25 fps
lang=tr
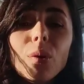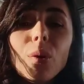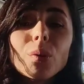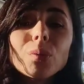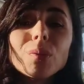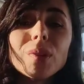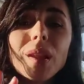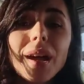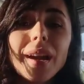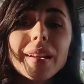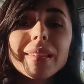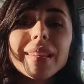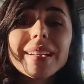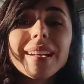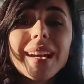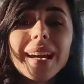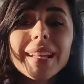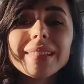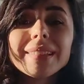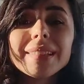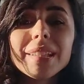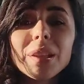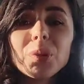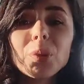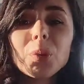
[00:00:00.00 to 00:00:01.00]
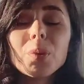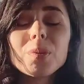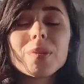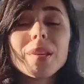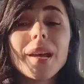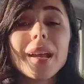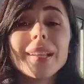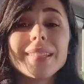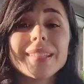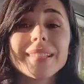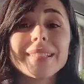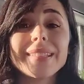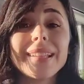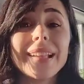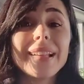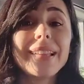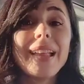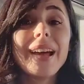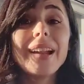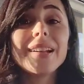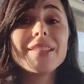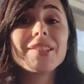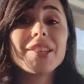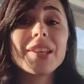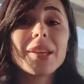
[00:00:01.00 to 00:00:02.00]
Onlara da katlanıyoruz artık
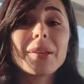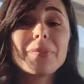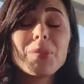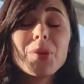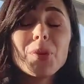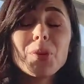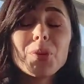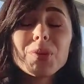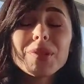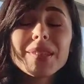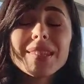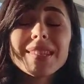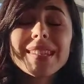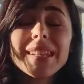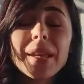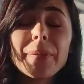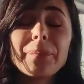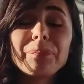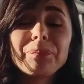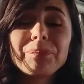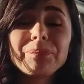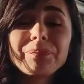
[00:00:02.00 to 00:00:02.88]
neler çekmiyoruz ki.